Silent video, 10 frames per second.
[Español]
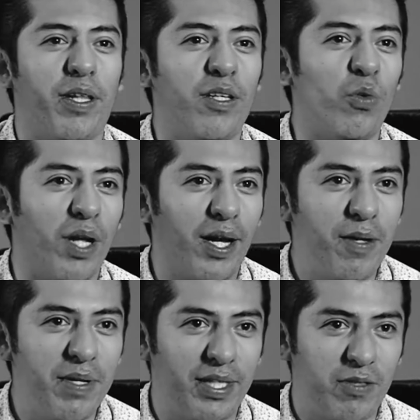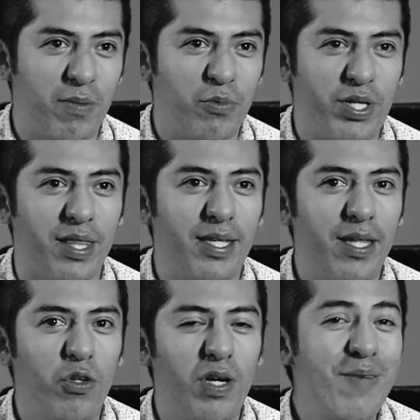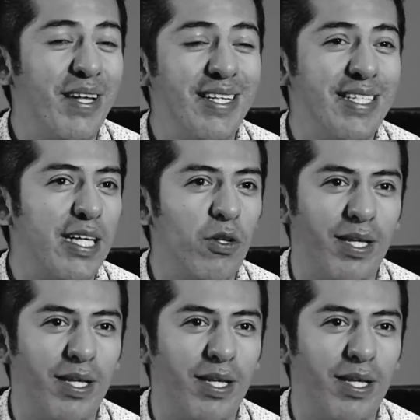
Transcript: titulaje mientras vamos cantando y van a ir siguiendo